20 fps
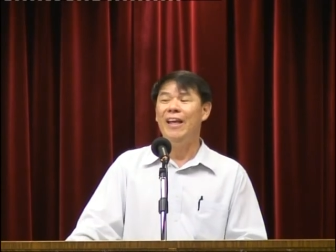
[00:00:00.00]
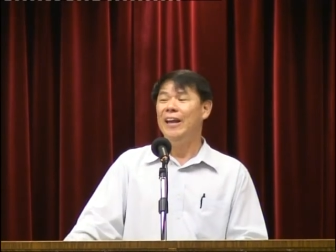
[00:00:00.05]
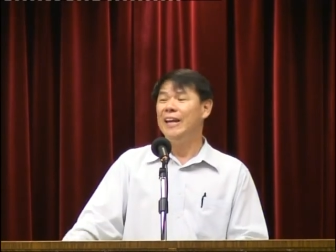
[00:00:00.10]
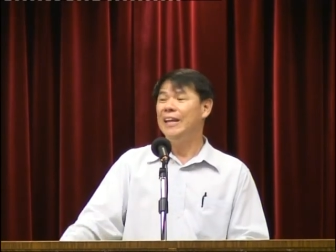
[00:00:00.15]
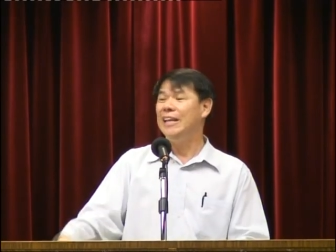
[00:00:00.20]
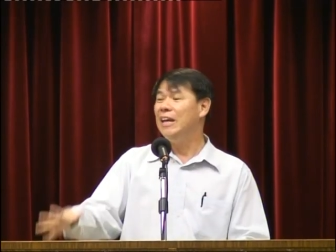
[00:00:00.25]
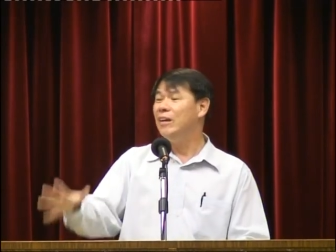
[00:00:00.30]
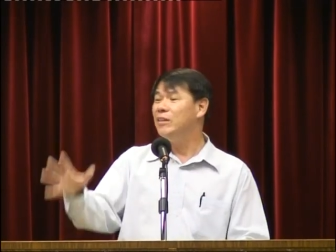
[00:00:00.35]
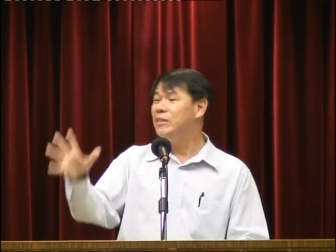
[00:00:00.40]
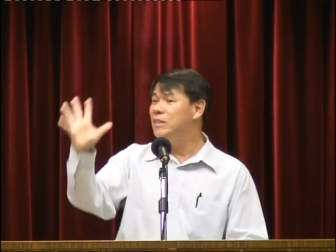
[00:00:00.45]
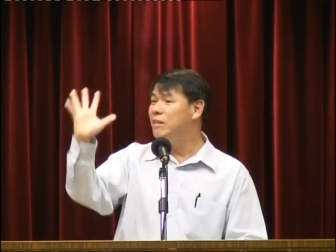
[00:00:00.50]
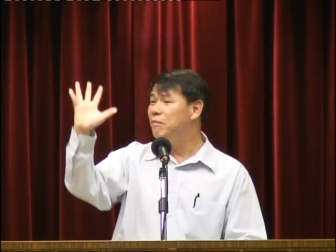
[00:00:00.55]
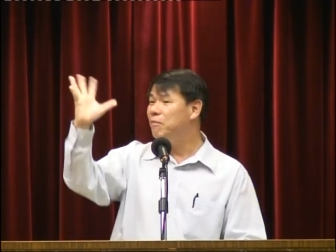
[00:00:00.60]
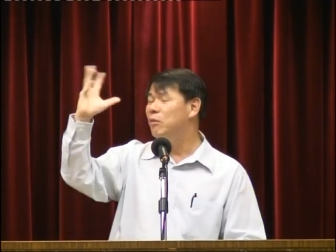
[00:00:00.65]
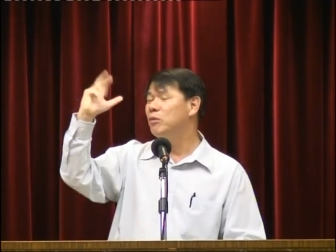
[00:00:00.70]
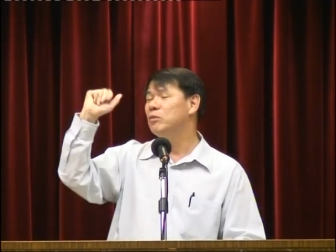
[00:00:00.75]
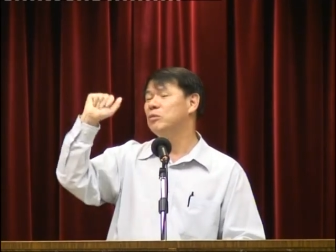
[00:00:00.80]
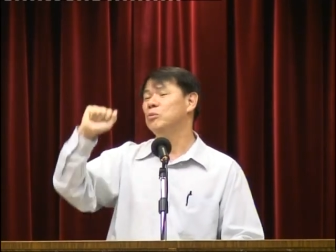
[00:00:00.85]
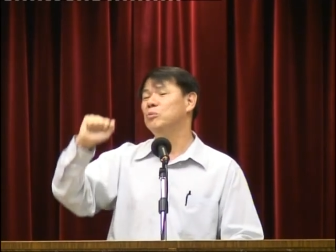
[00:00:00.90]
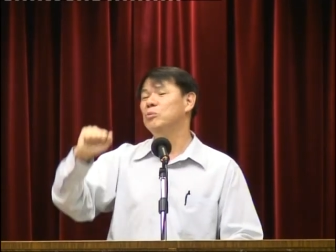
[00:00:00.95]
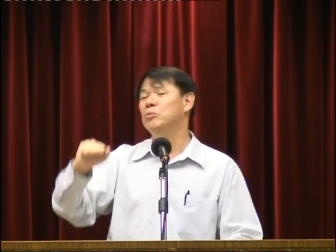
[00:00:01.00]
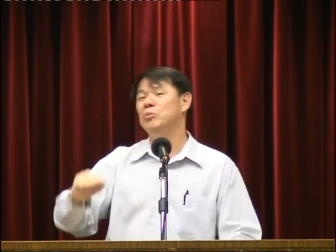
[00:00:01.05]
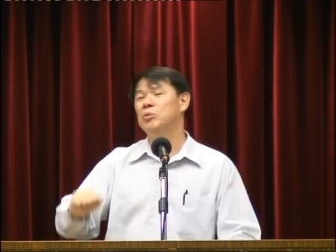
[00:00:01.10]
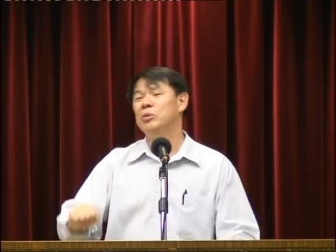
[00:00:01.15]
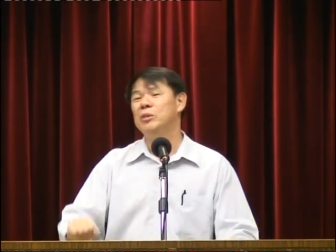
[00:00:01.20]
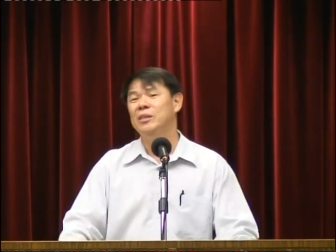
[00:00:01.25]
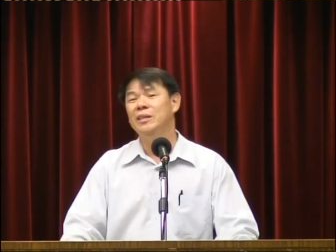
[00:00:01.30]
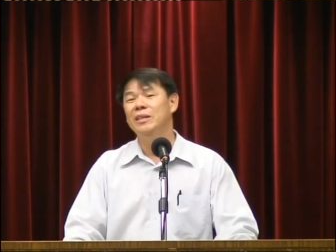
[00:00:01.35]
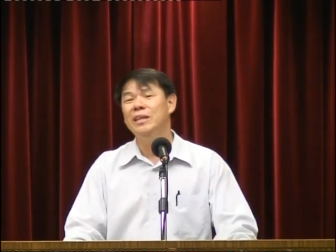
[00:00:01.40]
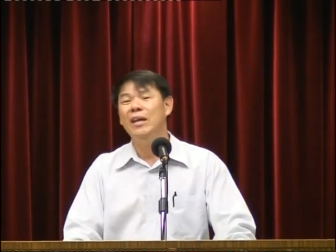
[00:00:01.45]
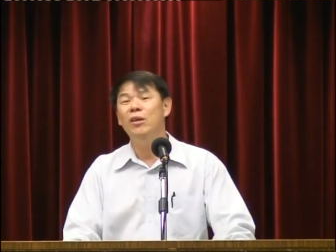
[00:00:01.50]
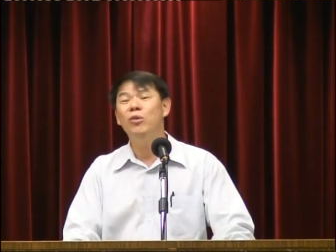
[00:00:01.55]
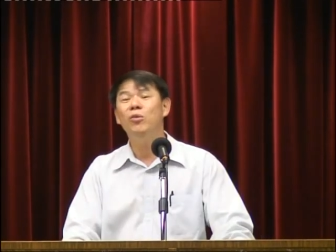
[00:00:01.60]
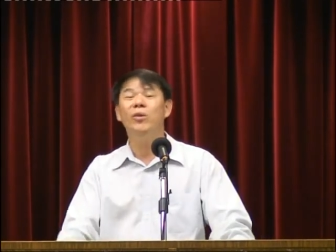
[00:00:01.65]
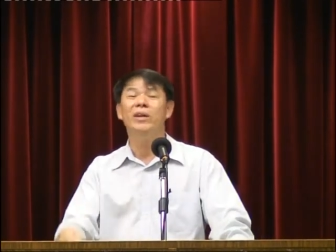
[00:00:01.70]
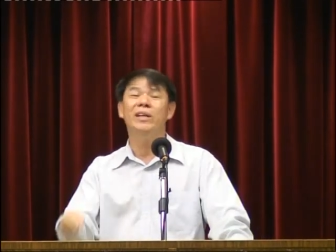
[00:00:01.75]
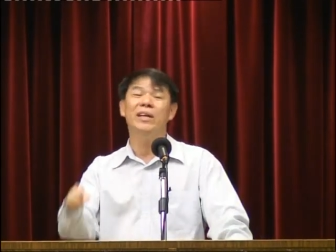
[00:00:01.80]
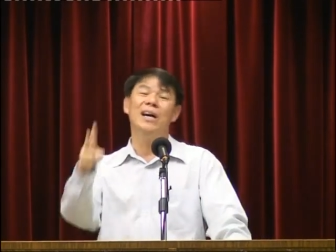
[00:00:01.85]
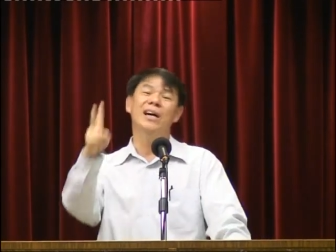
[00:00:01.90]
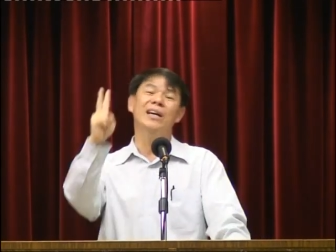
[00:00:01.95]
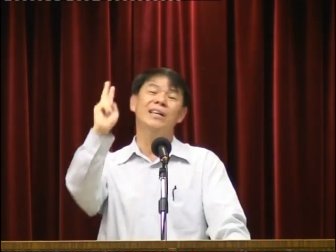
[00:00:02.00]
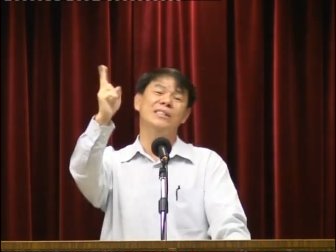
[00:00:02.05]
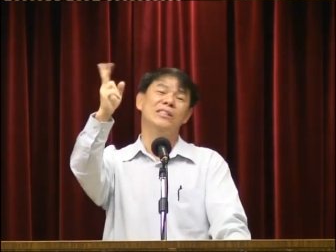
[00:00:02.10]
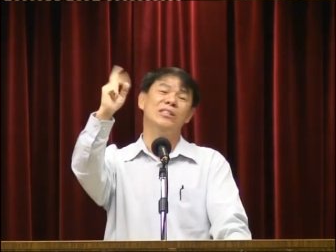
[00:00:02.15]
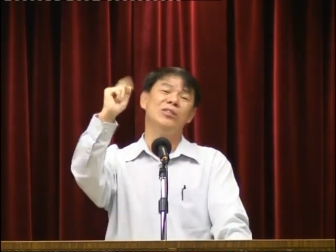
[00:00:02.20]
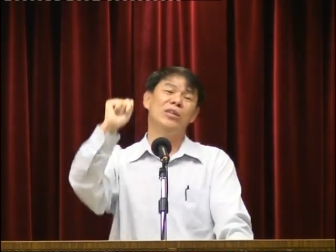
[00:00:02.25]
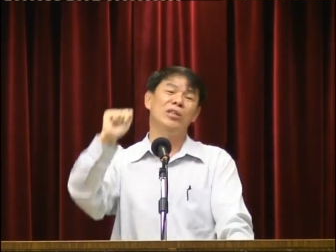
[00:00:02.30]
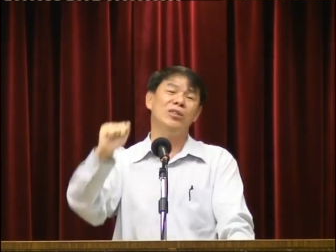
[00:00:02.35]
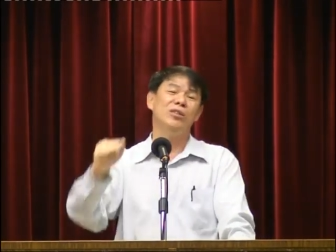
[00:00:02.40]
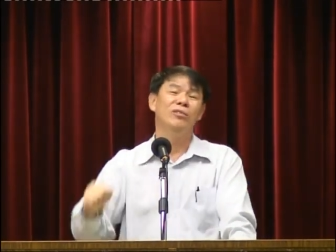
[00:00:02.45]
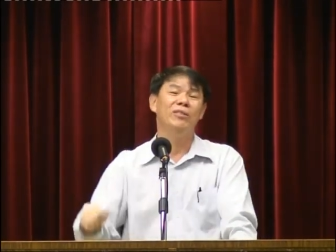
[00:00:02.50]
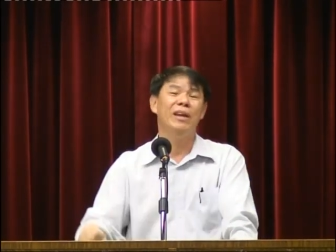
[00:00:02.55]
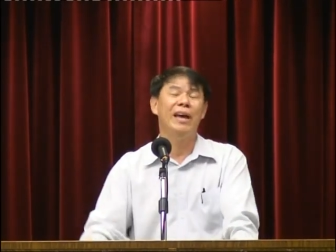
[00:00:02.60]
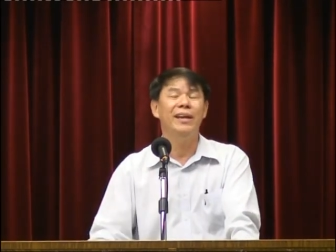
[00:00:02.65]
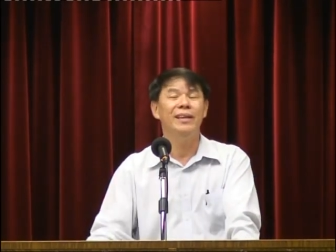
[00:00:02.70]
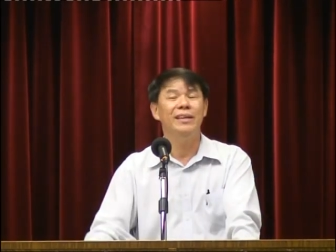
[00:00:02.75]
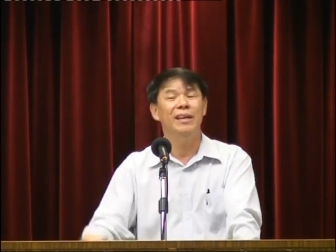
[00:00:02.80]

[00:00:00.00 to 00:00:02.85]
你要侍奉主五十年，如果你二十岁出来，